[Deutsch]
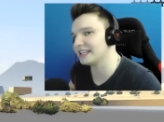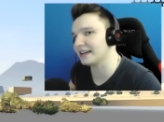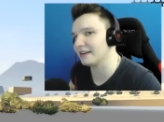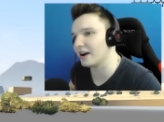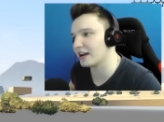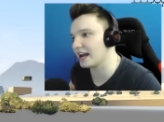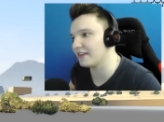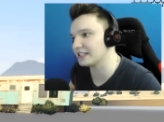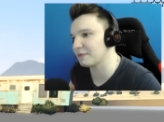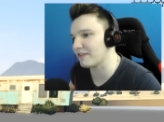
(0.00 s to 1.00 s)
ich geh... Okay,
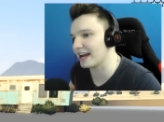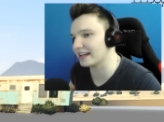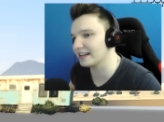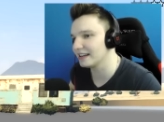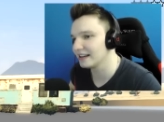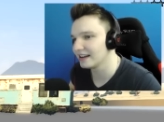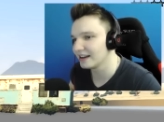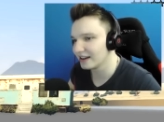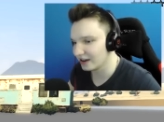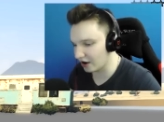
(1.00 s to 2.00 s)
ich bin weg.
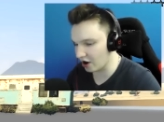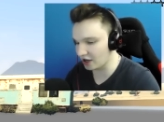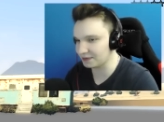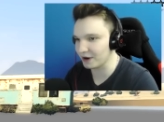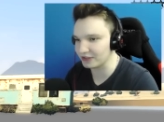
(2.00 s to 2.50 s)
Oh, ich bin